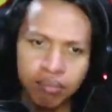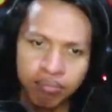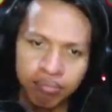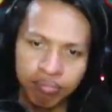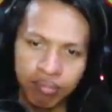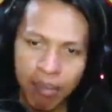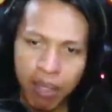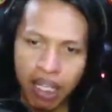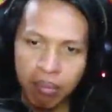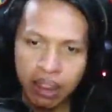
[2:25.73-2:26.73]
Hmm,
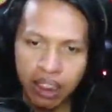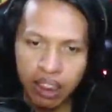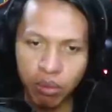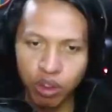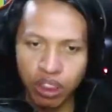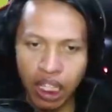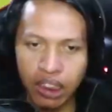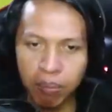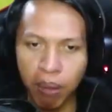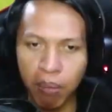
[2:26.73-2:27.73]
apakah bisa dibunuh dengan
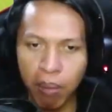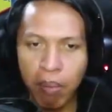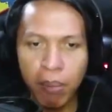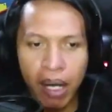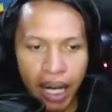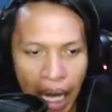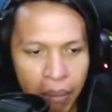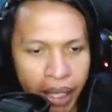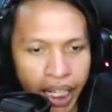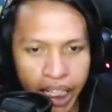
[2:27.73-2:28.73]
cepat babang-babang
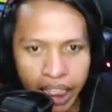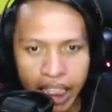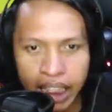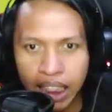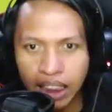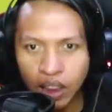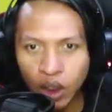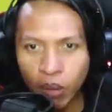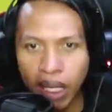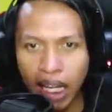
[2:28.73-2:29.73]
kelabar ini? Kita
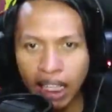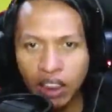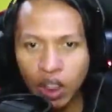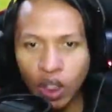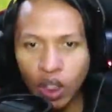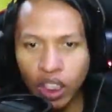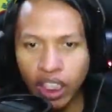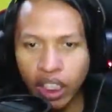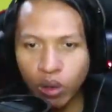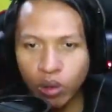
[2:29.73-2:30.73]
coba, let's go.
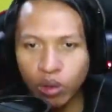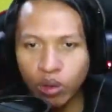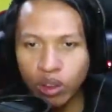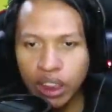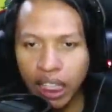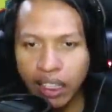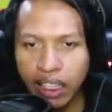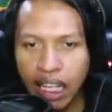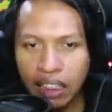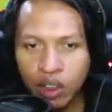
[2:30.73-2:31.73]
Oke, hujan
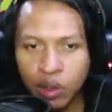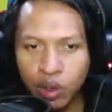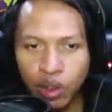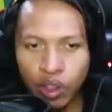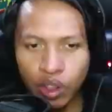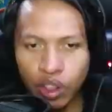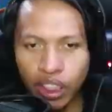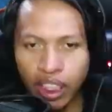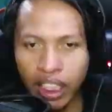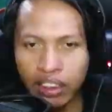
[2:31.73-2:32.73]
racun.
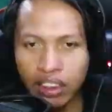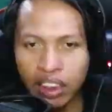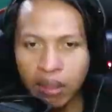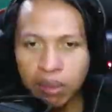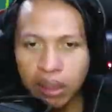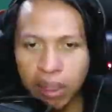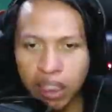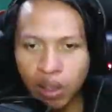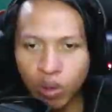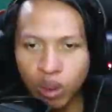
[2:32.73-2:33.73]
Oke, nice. Dia bisa
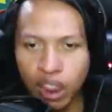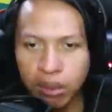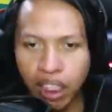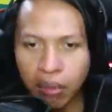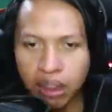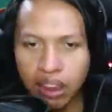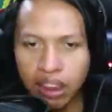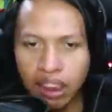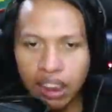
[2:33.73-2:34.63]
manggil hujan, Mr. Misis.